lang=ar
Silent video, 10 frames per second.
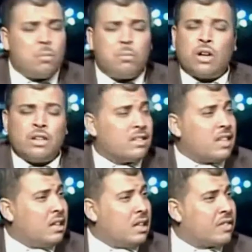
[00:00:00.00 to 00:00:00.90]
بغض
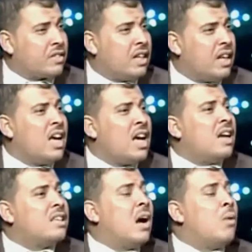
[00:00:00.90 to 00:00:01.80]
النظر عن التفاصيل
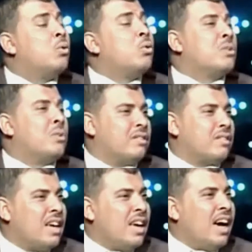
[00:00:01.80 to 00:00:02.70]
هذه أول خطوات
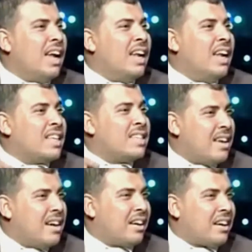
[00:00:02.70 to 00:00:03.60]

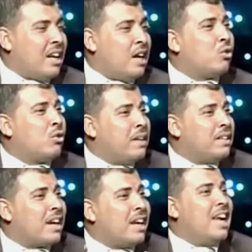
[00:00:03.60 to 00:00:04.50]
السارق لا يدخل
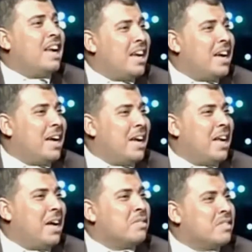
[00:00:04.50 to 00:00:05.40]
بيتك الا الا
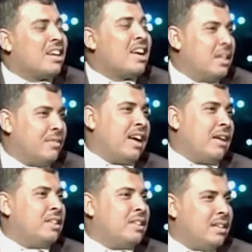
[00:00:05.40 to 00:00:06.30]
الا من ثغره انت فتعب.